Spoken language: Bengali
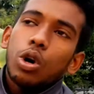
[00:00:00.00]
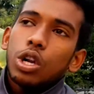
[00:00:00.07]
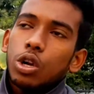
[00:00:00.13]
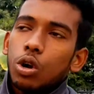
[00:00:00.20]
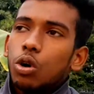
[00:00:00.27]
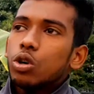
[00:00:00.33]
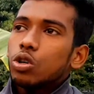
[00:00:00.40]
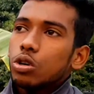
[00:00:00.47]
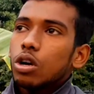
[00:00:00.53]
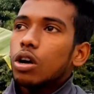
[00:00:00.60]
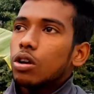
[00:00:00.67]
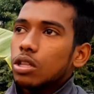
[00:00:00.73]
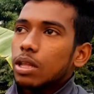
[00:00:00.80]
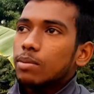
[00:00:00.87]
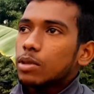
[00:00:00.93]
ওটির ওই সঙ্গে
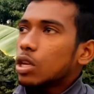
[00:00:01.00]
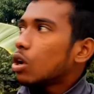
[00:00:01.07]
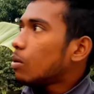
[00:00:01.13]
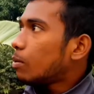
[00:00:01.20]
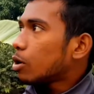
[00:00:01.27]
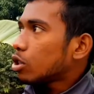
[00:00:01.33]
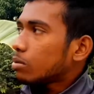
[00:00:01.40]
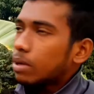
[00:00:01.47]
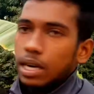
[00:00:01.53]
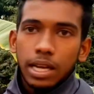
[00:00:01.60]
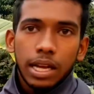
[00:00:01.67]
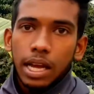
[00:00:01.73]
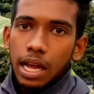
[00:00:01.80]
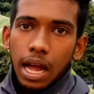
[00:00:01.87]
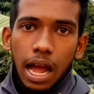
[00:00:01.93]
অনেক দাম ছিল বর্তমানে
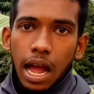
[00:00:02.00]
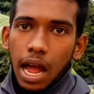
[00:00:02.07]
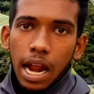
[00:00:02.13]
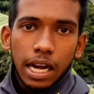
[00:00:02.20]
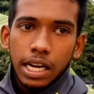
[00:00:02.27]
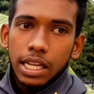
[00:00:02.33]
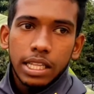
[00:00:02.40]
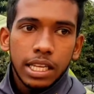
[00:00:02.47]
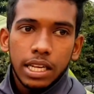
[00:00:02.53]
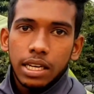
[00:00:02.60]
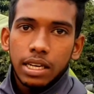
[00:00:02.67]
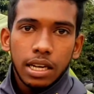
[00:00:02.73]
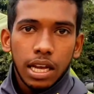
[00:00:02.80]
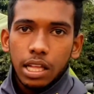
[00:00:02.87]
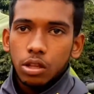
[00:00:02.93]
হাতে এদের
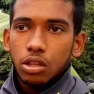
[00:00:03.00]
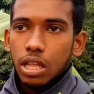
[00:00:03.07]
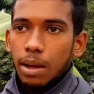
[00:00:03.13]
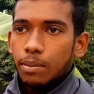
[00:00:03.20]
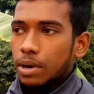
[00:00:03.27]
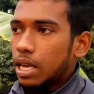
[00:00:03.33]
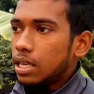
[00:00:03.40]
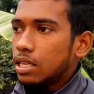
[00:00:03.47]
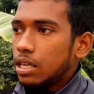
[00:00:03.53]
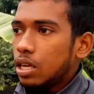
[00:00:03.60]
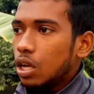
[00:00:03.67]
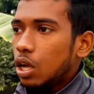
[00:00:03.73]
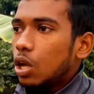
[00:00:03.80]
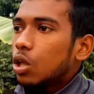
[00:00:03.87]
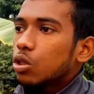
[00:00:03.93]
এত দাম নাই
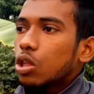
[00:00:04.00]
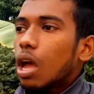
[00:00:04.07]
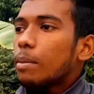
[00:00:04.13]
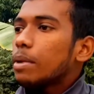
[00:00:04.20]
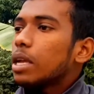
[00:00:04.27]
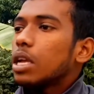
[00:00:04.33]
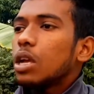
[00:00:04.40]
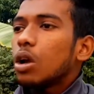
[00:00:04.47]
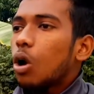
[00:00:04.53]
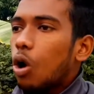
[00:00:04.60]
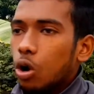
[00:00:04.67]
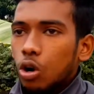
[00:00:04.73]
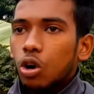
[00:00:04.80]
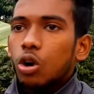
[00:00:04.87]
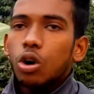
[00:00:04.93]
তো আমি
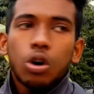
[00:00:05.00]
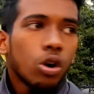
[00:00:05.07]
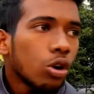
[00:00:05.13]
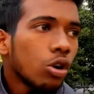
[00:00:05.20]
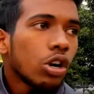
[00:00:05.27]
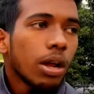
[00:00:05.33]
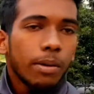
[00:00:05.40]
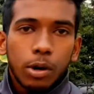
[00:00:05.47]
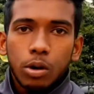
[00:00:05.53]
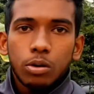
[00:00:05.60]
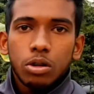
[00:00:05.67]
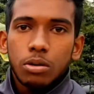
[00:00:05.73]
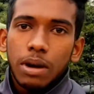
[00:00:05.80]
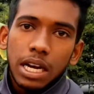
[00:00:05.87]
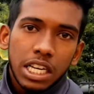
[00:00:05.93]
অন্য অন্য টাইপের
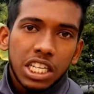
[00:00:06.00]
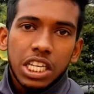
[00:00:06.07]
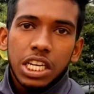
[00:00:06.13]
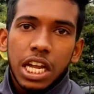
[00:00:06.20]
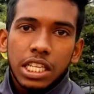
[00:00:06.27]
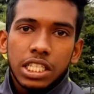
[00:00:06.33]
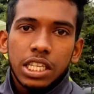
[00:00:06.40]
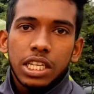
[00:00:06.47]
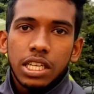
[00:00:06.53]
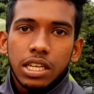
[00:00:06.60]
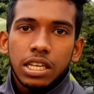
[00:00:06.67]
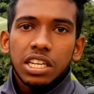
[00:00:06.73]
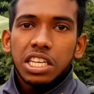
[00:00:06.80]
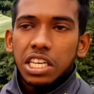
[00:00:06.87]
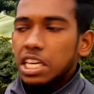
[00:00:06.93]
কবুতর পালি সিরাজি
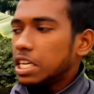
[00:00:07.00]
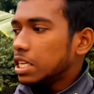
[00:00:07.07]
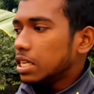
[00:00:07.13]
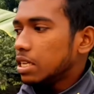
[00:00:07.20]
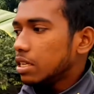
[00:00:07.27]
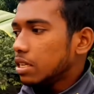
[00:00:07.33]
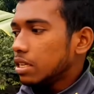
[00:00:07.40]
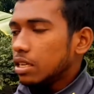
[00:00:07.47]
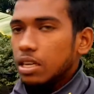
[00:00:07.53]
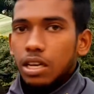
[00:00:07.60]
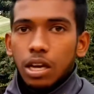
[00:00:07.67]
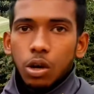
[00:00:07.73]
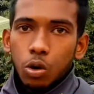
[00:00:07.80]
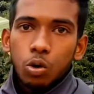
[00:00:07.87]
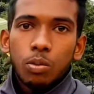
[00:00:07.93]
কিং
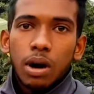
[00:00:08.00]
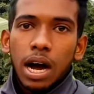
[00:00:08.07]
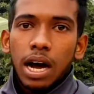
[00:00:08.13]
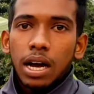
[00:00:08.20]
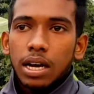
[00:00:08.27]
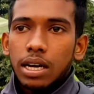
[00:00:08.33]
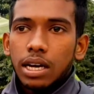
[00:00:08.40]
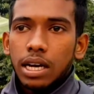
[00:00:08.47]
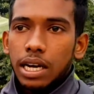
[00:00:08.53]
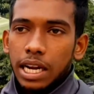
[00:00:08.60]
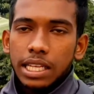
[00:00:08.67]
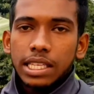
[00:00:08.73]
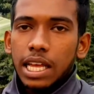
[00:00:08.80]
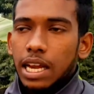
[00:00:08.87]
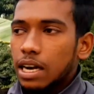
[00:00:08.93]
হুমা
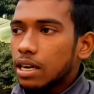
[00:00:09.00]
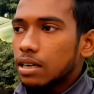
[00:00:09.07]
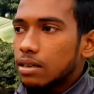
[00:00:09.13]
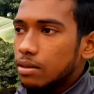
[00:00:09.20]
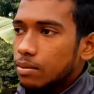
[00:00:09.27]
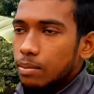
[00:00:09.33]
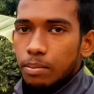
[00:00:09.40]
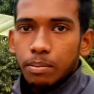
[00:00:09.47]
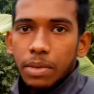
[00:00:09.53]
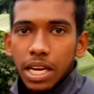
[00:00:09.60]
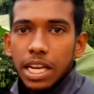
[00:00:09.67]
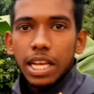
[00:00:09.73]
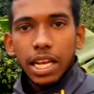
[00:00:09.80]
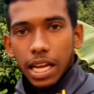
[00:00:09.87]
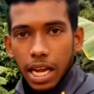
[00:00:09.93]
রেসার
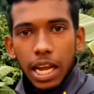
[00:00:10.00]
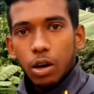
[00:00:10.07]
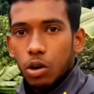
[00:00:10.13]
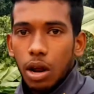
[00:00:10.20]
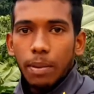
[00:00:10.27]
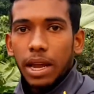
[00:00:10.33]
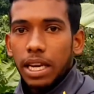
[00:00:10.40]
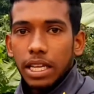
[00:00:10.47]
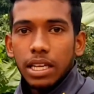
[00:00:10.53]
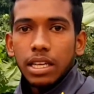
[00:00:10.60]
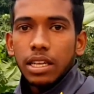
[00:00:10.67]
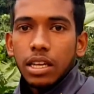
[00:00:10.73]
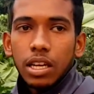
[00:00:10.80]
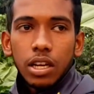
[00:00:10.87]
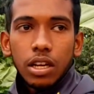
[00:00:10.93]
মিলি এগুলা পালি
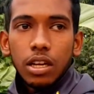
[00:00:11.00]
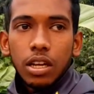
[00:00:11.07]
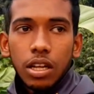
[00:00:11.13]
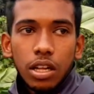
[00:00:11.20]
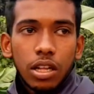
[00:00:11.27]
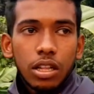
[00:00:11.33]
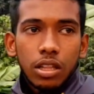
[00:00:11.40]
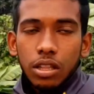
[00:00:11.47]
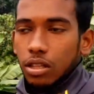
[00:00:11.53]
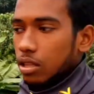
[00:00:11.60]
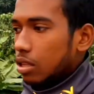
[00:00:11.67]
আচ্ছা আচ্ছা